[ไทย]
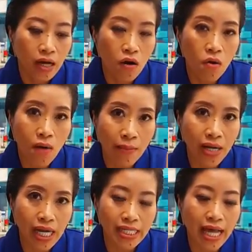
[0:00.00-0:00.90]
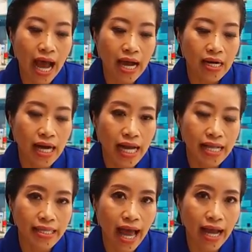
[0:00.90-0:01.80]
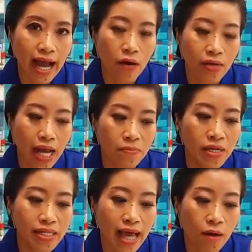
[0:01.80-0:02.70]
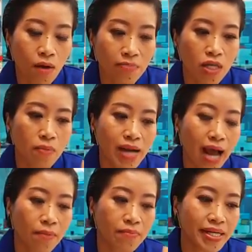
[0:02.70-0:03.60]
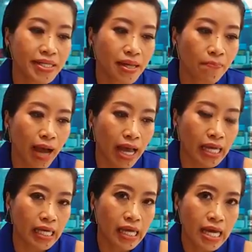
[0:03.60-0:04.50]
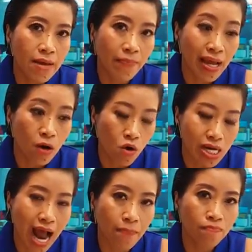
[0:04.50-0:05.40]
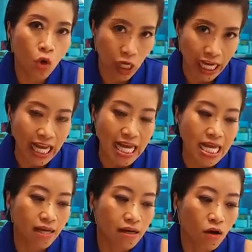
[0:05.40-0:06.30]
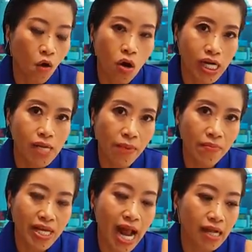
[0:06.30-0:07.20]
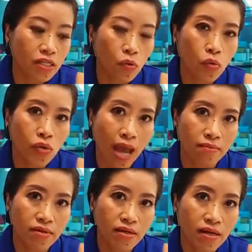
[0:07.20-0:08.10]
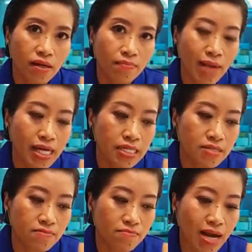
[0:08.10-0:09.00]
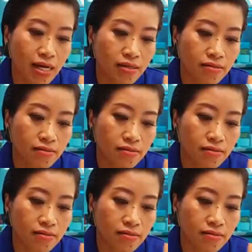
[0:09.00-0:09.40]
แล้วก็ความเกลียดชัง และการสร้างข่าวเท็จเพื่อสร้างความชอบธรรมที่จะไป ไปกดทับกดขี่ คนที่ไม่มีทางสู้เนี่ยมันมัน